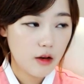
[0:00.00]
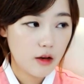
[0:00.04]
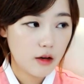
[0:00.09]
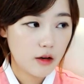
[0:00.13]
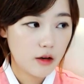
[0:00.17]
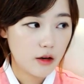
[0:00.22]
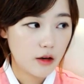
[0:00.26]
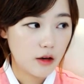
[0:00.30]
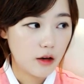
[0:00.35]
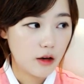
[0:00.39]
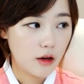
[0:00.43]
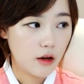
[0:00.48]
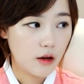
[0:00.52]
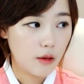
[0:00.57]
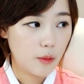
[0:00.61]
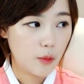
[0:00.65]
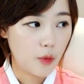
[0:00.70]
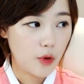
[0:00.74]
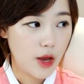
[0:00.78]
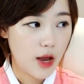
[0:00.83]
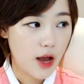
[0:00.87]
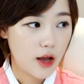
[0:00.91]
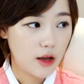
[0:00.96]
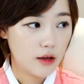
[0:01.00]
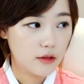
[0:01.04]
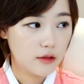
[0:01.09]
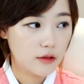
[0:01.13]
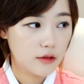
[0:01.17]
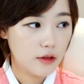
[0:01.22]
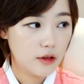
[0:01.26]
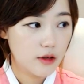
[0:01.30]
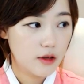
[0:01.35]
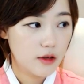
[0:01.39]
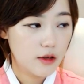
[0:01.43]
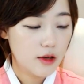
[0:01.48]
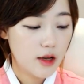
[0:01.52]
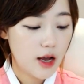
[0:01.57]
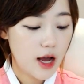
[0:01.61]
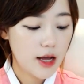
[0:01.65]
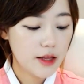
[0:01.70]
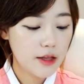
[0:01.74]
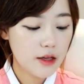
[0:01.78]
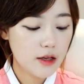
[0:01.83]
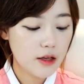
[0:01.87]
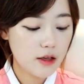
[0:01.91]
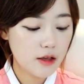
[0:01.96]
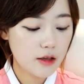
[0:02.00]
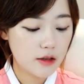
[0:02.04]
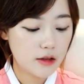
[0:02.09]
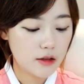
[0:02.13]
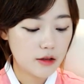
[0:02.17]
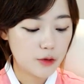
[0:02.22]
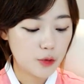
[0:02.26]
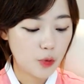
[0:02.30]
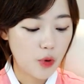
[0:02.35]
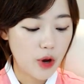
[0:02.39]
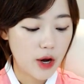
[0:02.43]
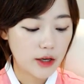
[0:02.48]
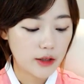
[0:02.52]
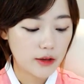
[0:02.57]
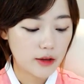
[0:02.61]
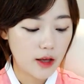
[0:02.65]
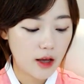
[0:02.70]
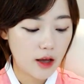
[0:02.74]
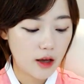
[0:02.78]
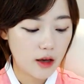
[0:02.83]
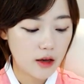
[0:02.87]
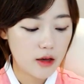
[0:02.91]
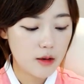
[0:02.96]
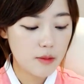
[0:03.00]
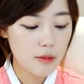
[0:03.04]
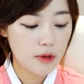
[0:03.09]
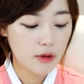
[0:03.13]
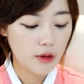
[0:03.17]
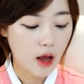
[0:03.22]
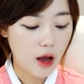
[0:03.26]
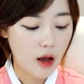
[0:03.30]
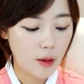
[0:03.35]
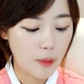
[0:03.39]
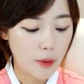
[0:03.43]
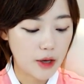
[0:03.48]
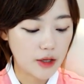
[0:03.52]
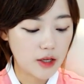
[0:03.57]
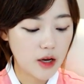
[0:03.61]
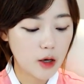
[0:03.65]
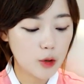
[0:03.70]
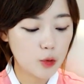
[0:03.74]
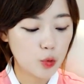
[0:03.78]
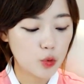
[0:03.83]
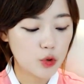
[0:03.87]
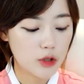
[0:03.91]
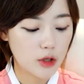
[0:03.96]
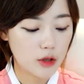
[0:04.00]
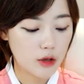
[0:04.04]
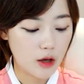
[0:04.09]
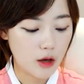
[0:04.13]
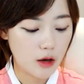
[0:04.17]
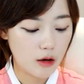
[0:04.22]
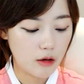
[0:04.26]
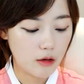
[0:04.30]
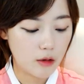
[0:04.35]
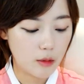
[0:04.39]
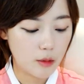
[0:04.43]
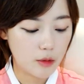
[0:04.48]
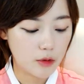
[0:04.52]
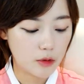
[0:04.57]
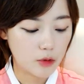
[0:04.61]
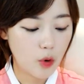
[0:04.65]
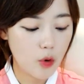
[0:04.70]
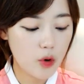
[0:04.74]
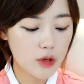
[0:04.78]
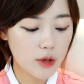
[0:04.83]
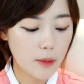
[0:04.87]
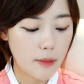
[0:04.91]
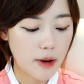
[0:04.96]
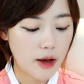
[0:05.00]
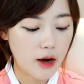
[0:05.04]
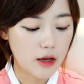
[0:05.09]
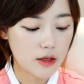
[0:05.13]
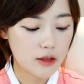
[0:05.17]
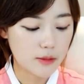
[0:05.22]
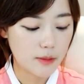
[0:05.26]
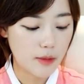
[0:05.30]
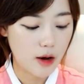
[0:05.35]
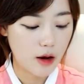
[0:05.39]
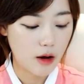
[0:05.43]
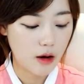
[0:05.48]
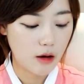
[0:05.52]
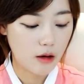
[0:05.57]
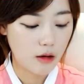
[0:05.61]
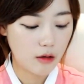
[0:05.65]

그 뭐냐 한일 그 조약 때 이미 다 배상해 줬잖아 이러면서 더 이상 말하지 마